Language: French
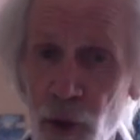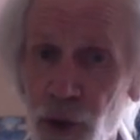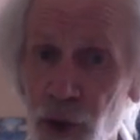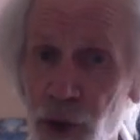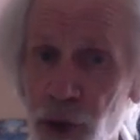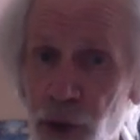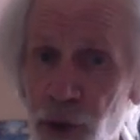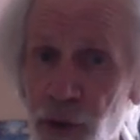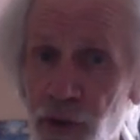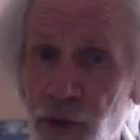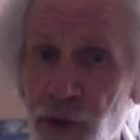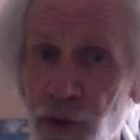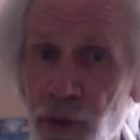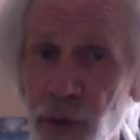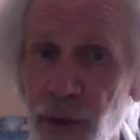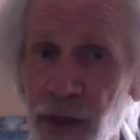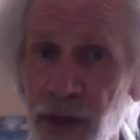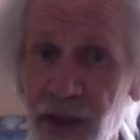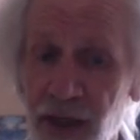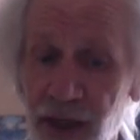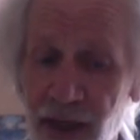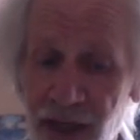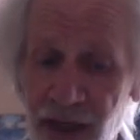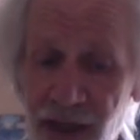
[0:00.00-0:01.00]
je suis
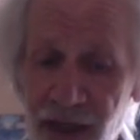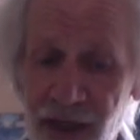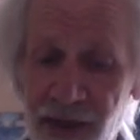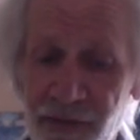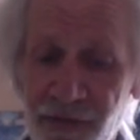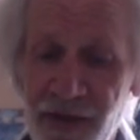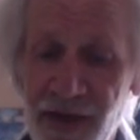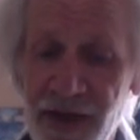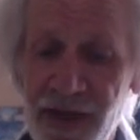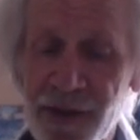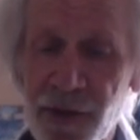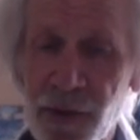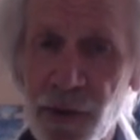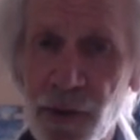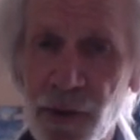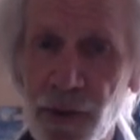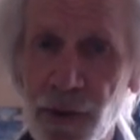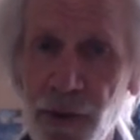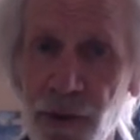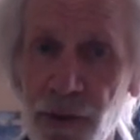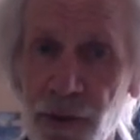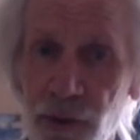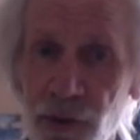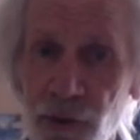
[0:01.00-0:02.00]
est
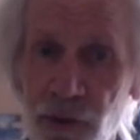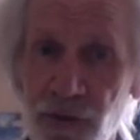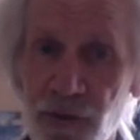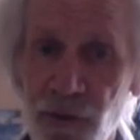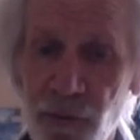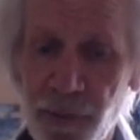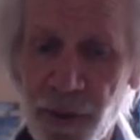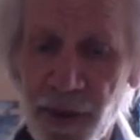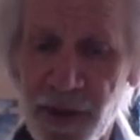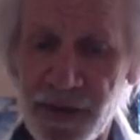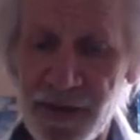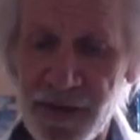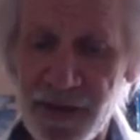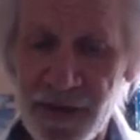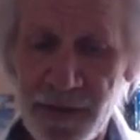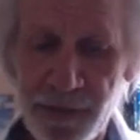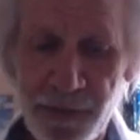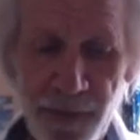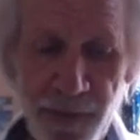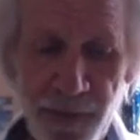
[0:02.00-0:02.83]
révélateur de ce principe.